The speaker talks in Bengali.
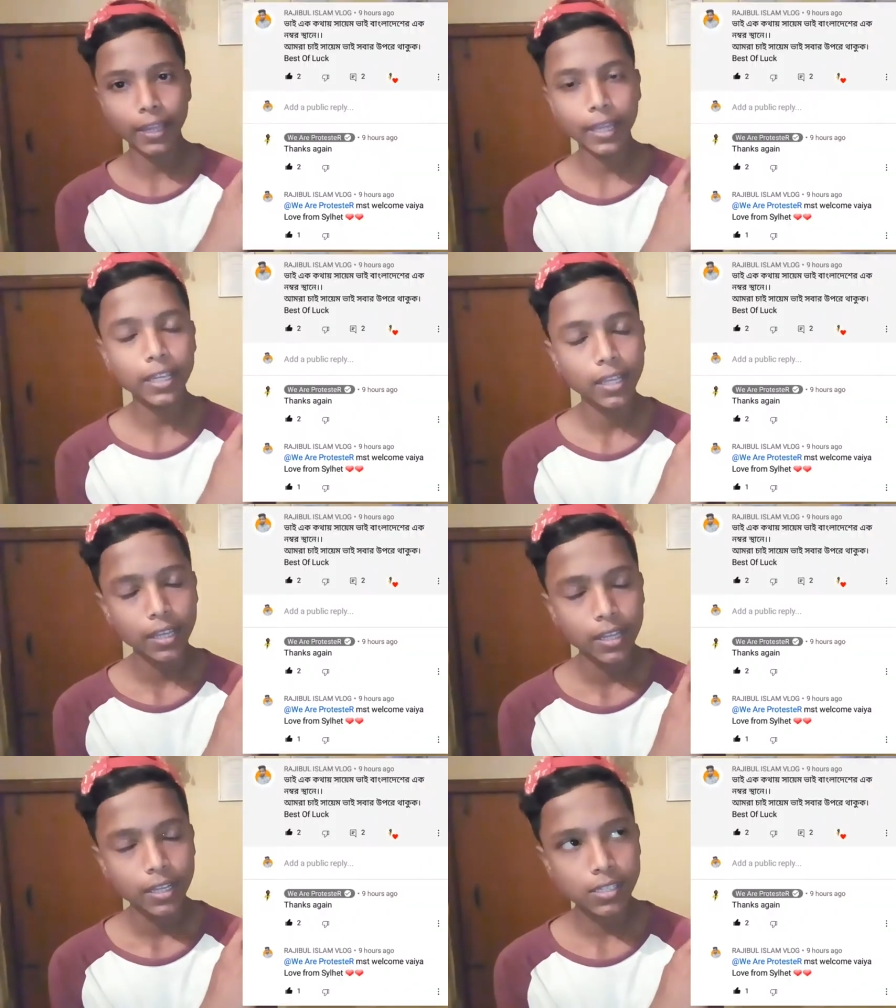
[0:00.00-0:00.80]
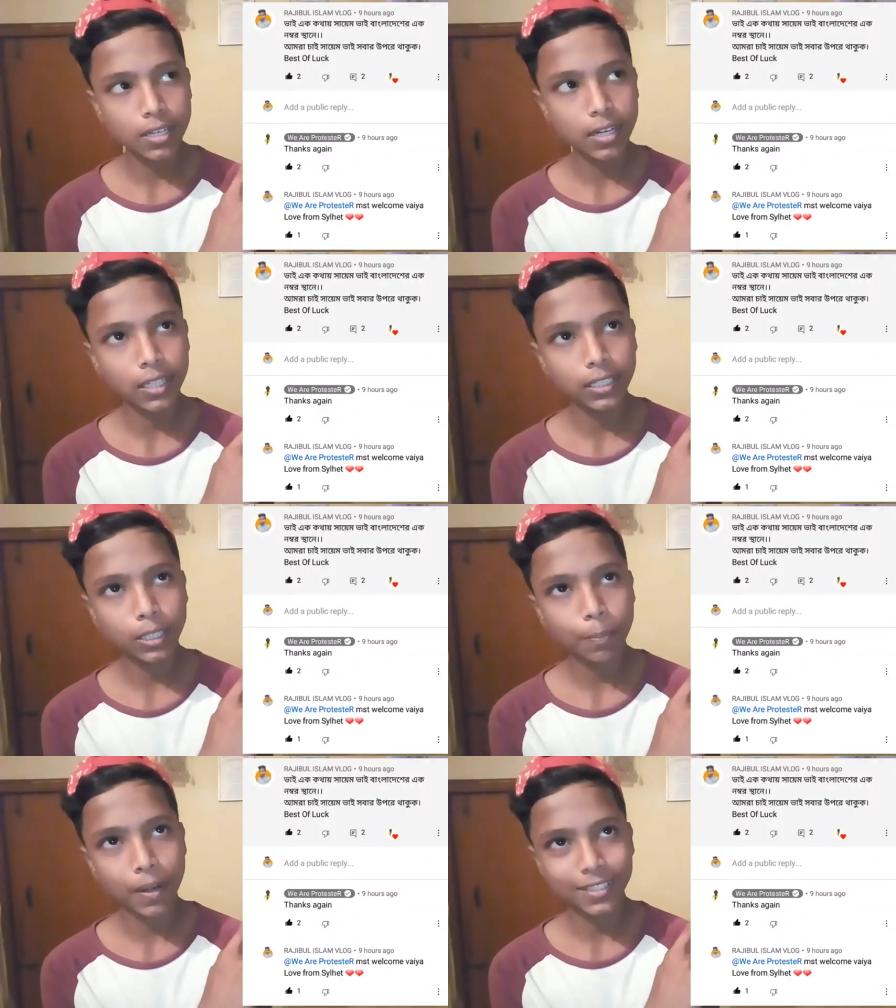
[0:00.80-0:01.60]
এই স্ক্রিনে
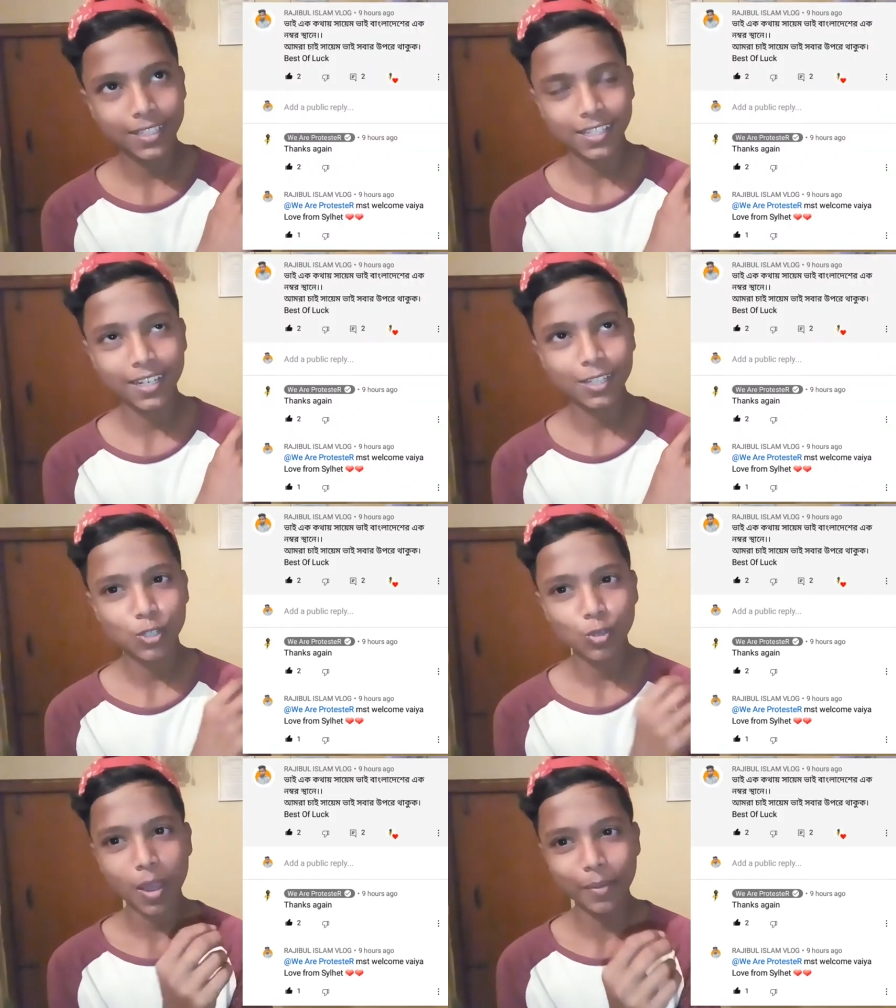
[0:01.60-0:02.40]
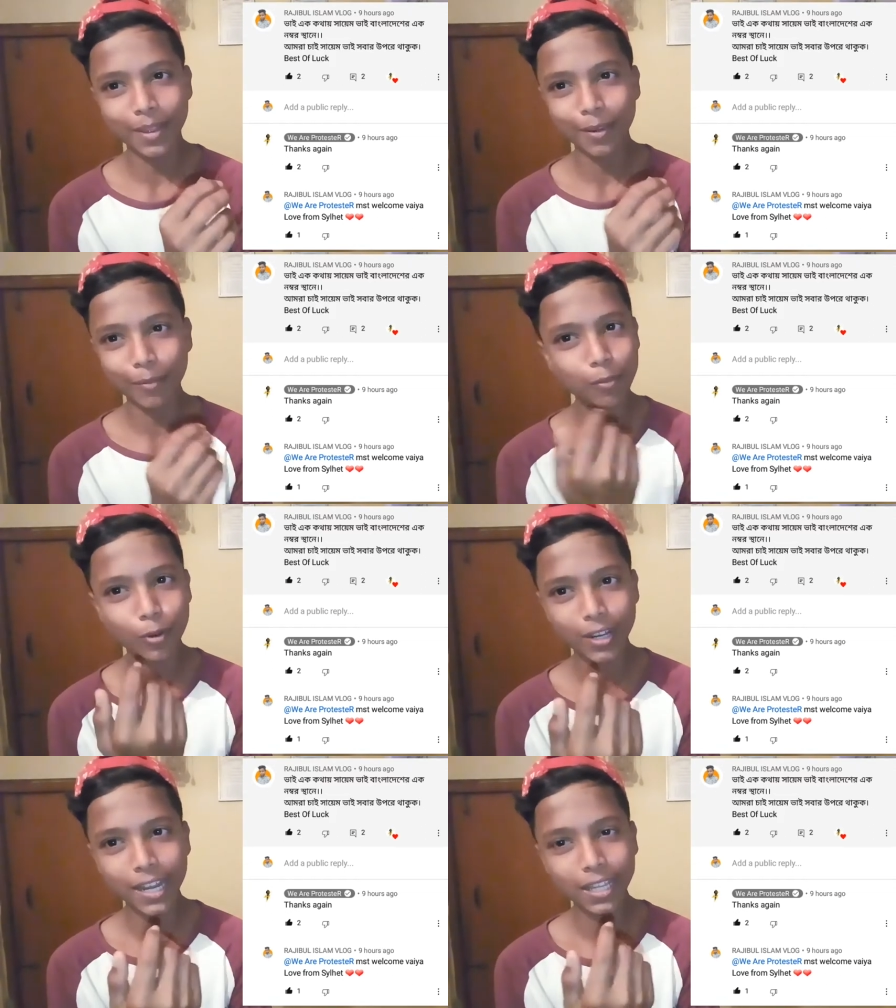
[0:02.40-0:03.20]
দেখতে পারতেছেন সো আমি আমার
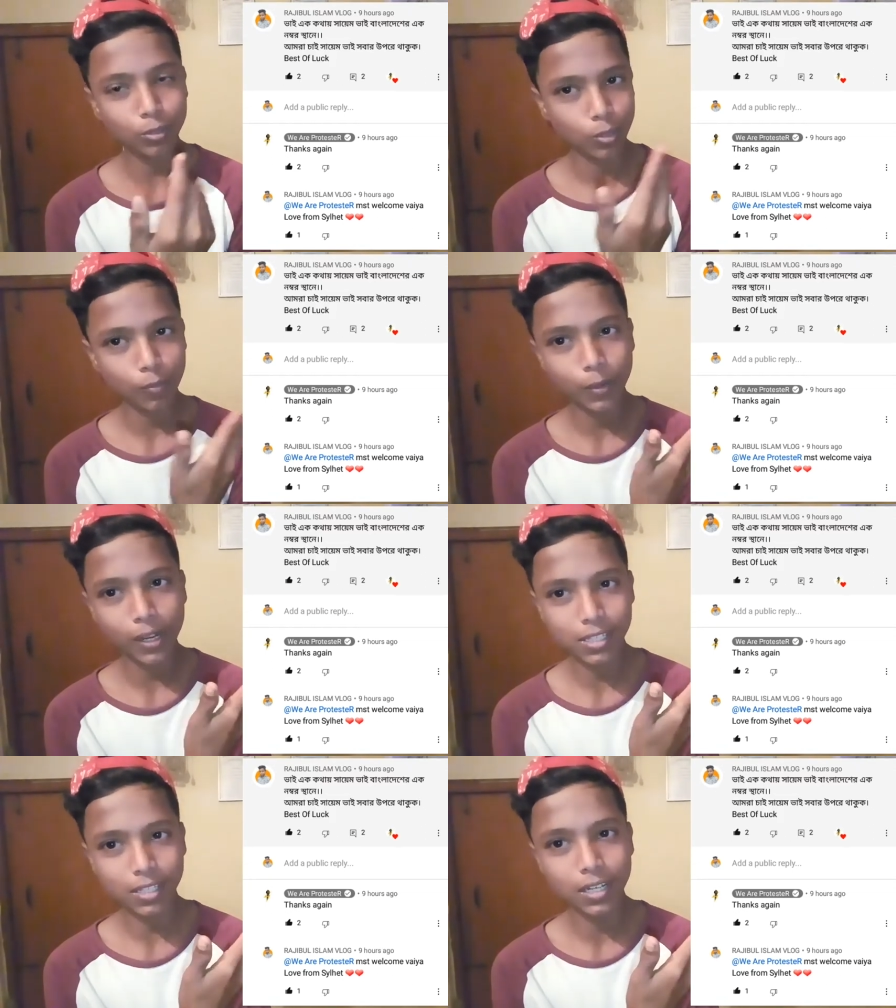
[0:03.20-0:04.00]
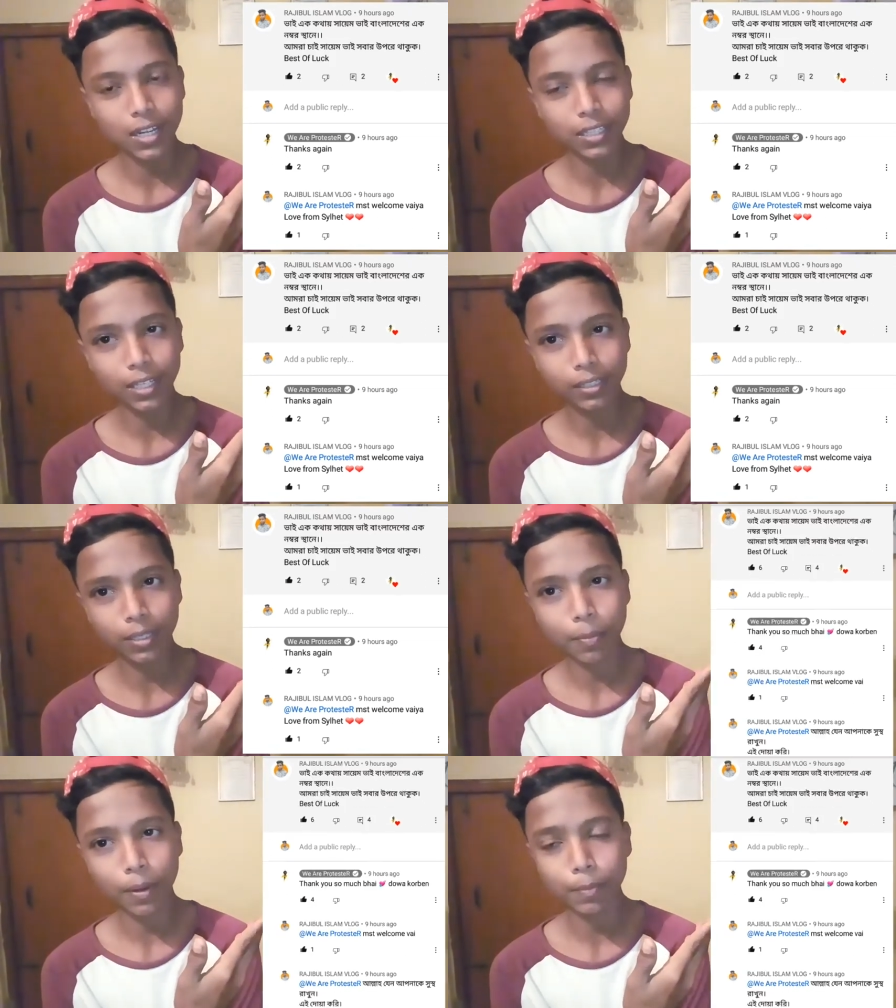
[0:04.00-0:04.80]
মনে নাই তো আপনারা স্ক্রিনে
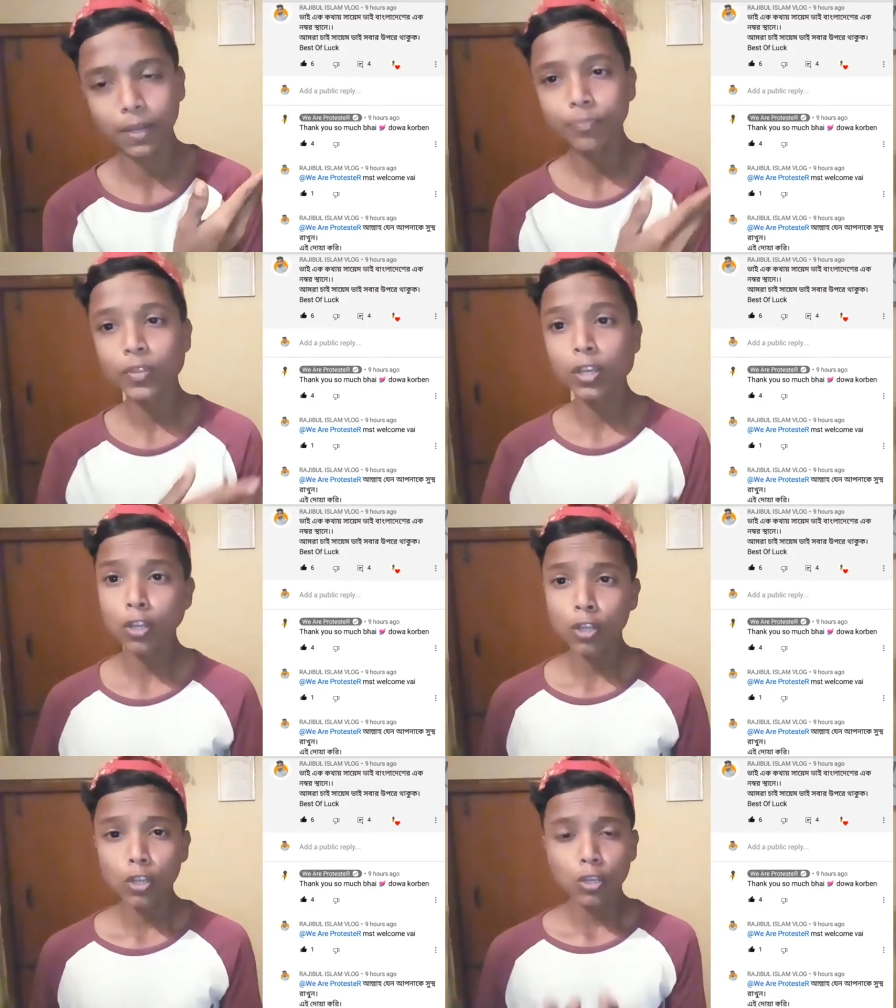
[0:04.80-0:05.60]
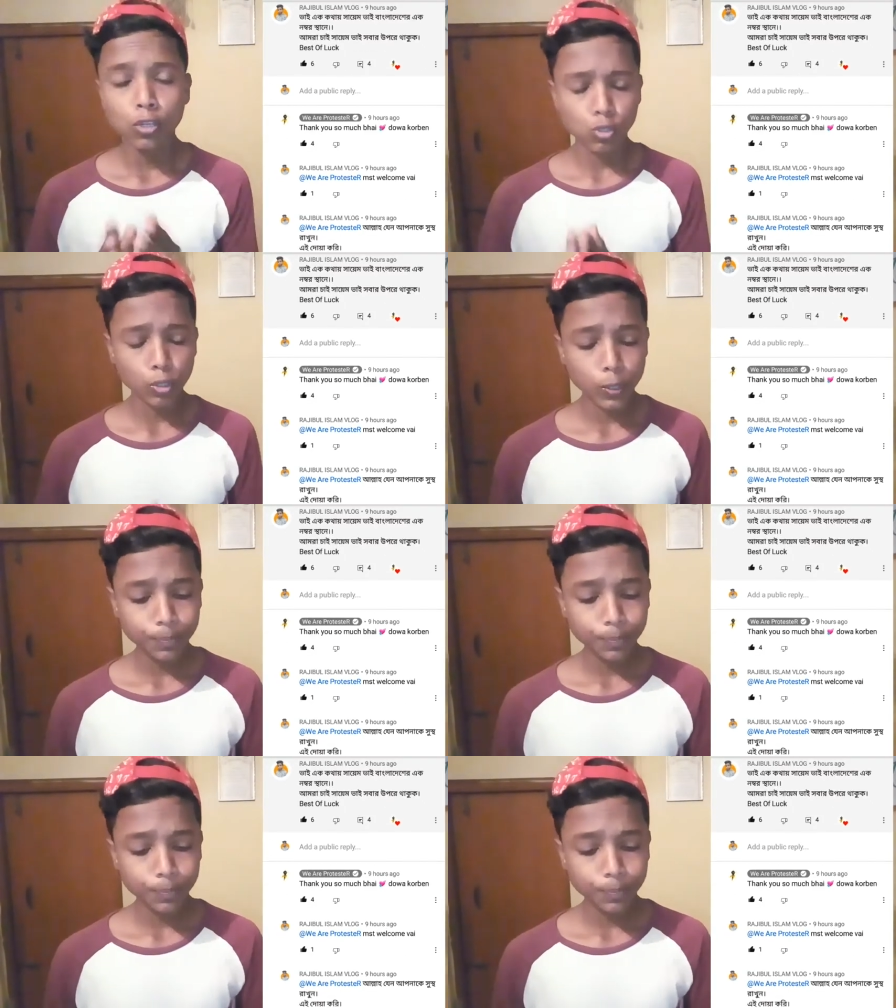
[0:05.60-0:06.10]
দেখতে পারবেন সো